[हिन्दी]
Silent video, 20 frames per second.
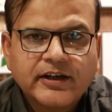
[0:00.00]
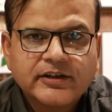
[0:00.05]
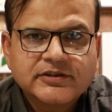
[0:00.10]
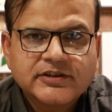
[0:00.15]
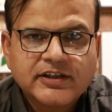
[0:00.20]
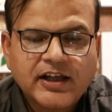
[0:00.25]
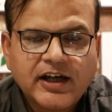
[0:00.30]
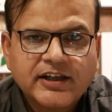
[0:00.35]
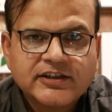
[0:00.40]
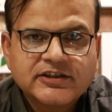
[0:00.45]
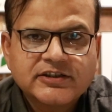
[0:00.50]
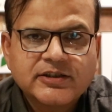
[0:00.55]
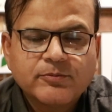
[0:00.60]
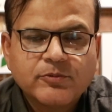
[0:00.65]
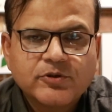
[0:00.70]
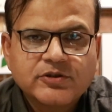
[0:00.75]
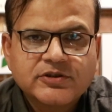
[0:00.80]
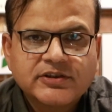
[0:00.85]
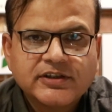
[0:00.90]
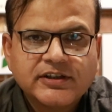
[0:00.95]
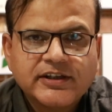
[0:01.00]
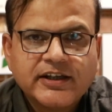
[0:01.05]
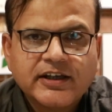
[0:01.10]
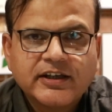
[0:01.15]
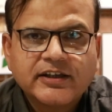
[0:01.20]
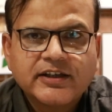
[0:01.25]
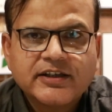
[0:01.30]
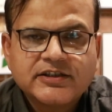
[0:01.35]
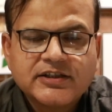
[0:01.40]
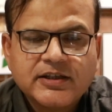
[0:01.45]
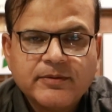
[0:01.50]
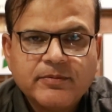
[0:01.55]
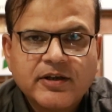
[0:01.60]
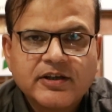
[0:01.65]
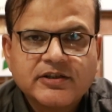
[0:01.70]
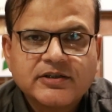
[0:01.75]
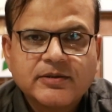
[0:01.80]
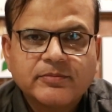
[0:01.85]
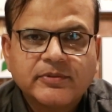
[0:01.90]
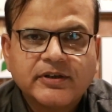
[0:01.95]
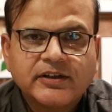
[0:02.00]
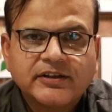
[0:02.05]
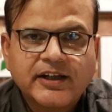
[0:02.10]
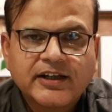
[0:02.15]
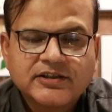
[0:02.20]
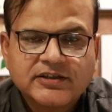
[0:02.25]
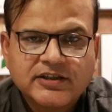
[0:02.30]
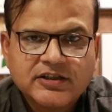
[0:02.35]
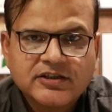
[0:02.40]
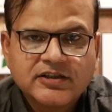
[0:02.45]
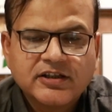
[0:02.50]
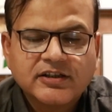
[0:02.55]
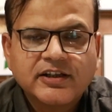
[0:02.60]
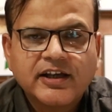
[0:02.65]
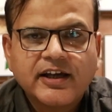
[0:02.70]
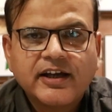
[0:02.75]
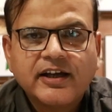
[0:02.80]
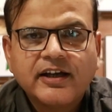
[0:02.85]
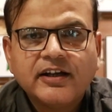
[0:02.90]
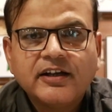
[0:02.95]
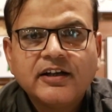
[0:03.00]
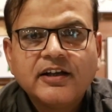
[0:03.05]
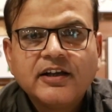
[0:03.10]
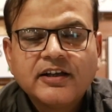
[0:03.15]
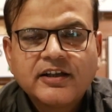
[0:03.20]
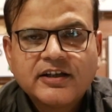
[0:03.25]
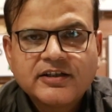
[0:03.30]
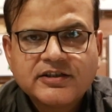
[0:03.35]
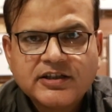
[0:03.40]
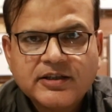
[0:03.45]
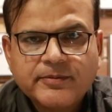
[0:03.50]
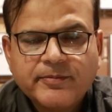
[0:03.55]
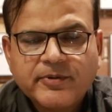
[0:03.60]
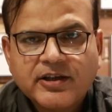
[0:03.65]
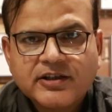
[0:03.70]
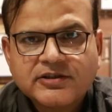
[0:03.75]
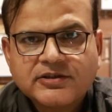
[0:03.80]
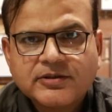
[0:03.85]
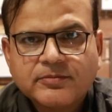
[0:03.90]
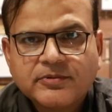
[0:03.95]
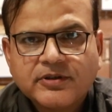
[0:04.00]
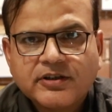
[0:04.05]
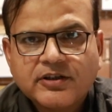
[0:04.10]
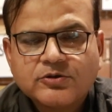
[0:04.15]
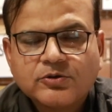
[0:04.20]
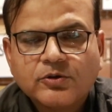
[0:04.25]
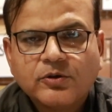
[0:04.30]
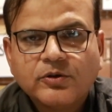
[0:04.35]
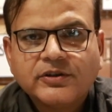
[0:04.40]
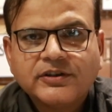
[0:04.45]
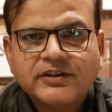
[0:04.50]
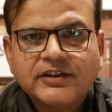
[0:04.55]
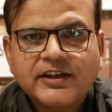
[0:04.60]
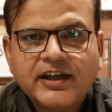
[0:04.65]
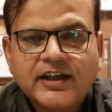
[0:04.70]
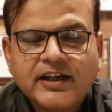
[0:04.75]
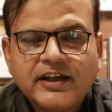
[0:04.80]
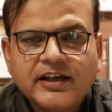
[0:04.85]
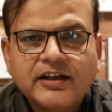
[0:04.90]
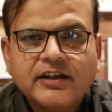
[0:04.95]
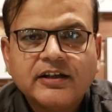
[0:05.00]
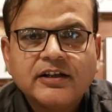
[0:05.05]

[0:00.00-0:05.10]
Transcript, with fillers: ज़रात से मुंसलिक किसी भी किस्म की टैक्सेशन है किसी भी किस्म के जो नए